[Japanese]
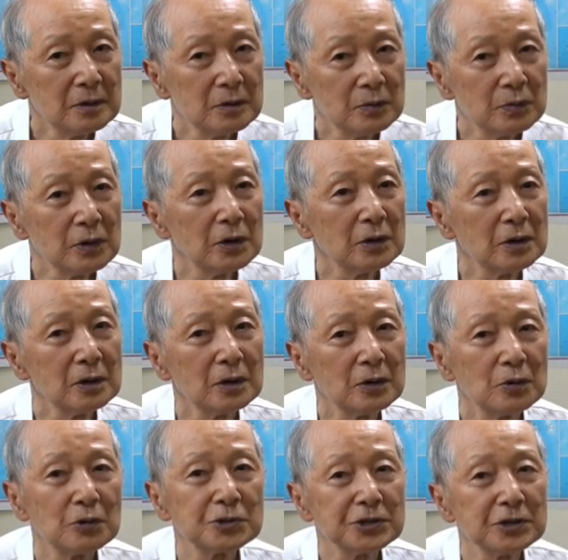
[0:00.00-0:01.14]
まあ
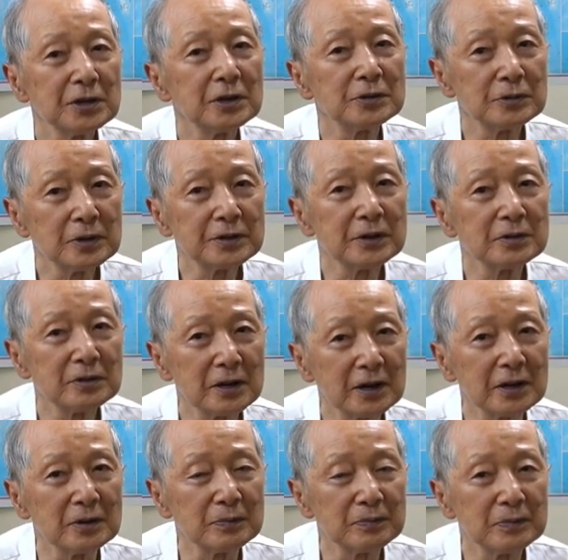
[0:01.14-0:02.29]
お尻が濡れたぐら
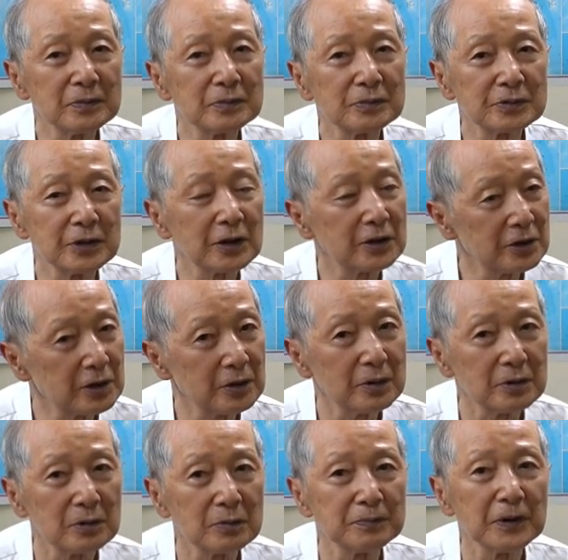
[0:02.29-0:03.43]
いだから
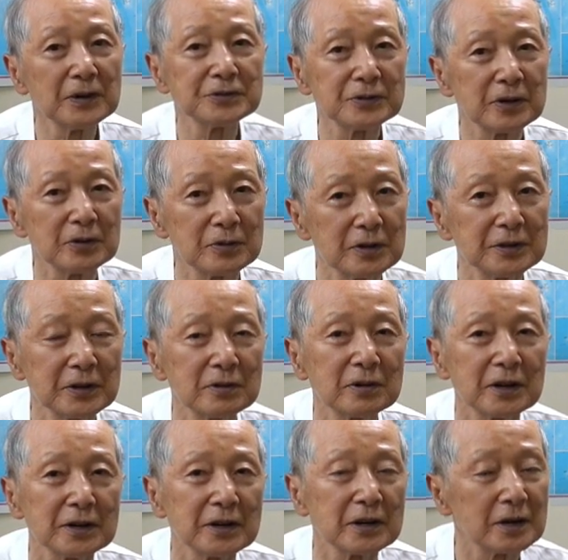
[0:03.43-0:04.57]
あのパンツが濡れたぐ
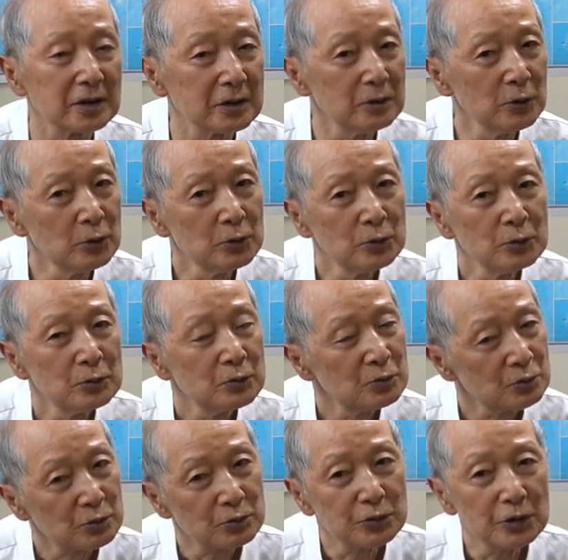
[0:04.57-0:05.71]
らいだから
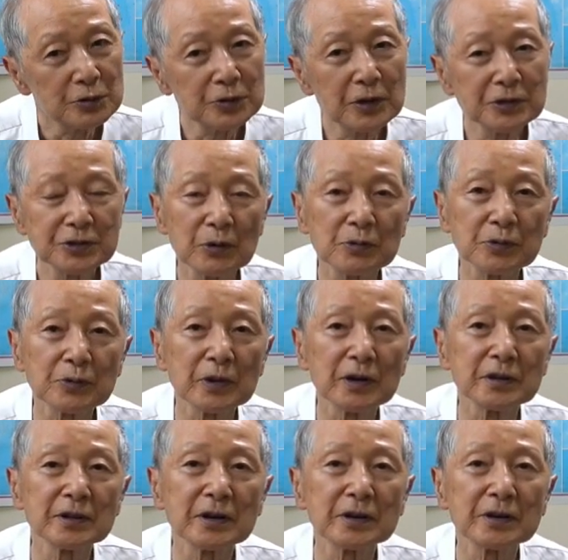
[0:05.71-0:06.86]
そんな大したことな
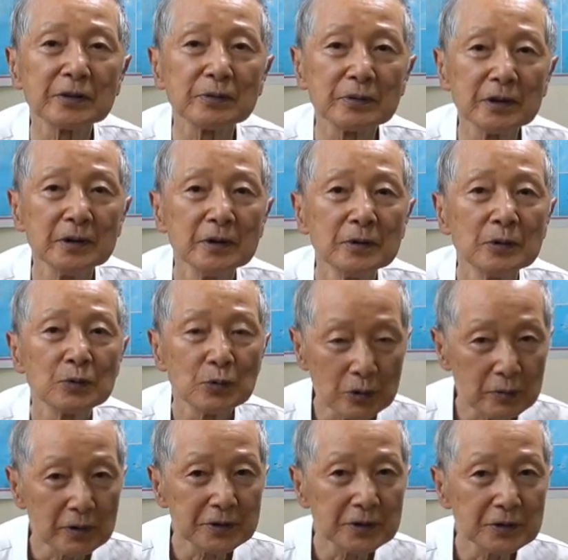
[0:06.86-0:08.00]
いんだけどねこれ
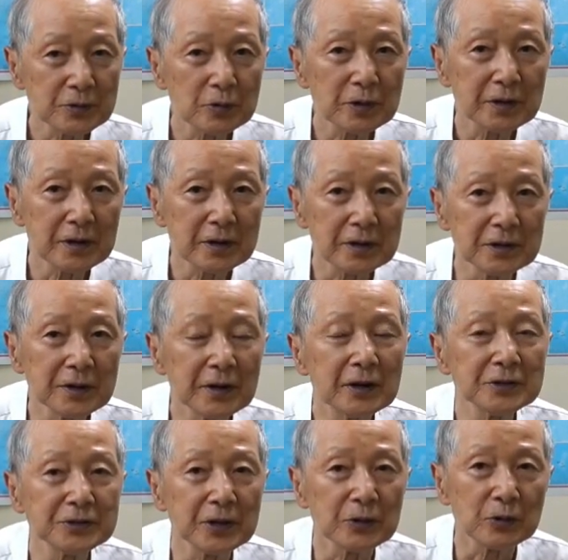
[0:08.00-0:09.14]
私これから生かしてい